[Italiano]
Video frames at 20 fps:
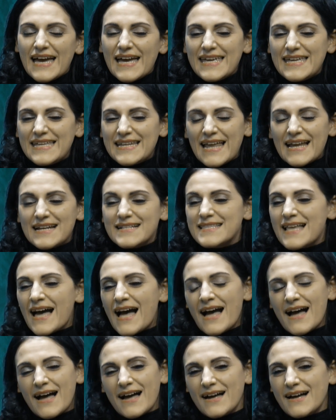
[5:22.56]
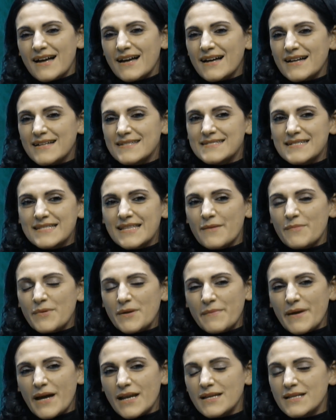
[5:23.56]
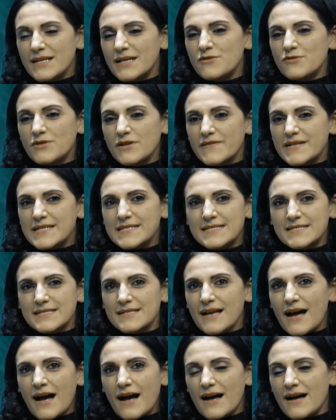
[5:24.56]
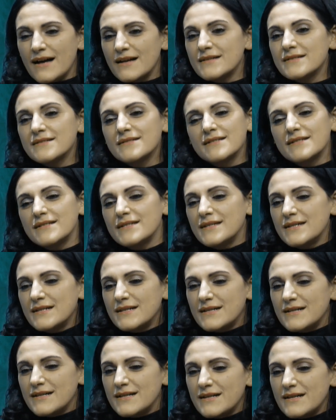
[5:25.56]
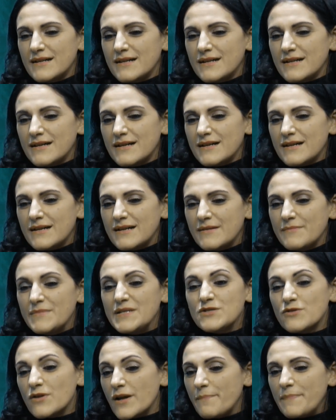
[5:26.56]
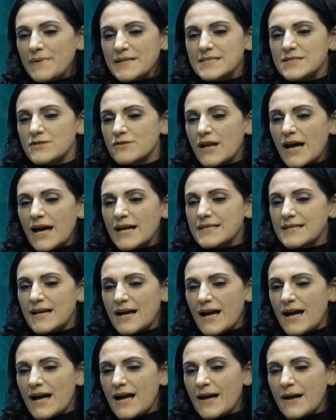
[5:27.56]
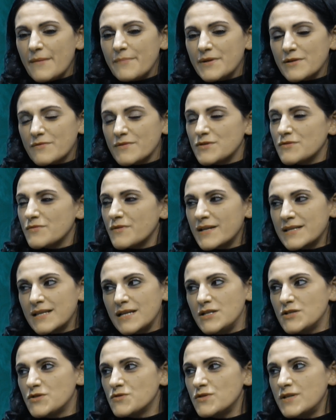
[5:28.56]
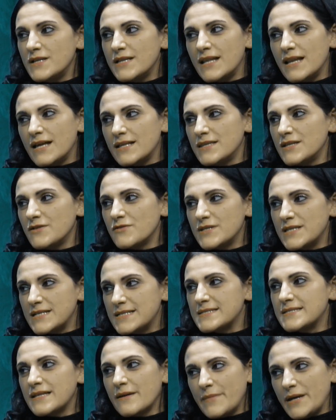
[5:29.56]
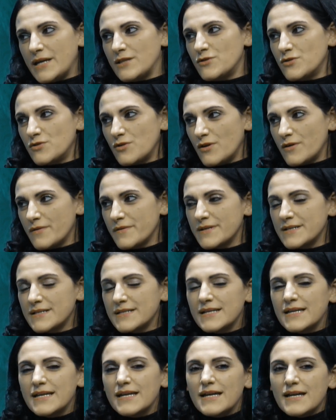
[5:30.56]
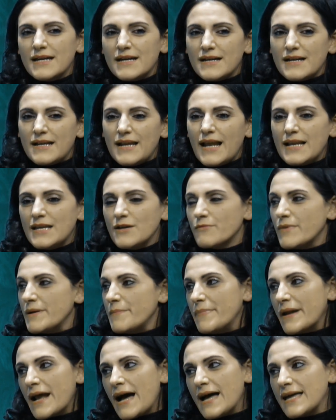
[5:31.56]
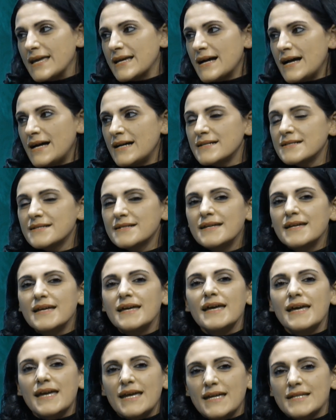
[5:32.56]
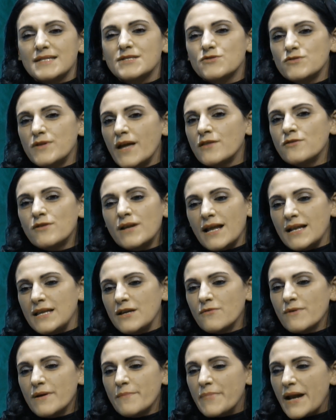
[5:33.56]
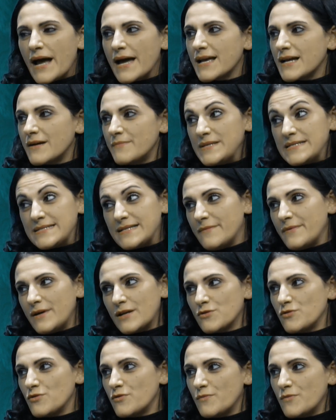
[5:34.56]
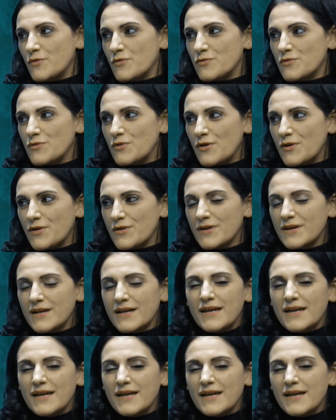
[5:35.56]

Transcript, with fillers: In realtà, sin dai primi anni dell'università, eh, mi sono appassionata per quanto riguarda gli studi dell'Antico Testamento, eh, la lingua ebraica, e studiando la lingua ebraica mi si è aperto un mondo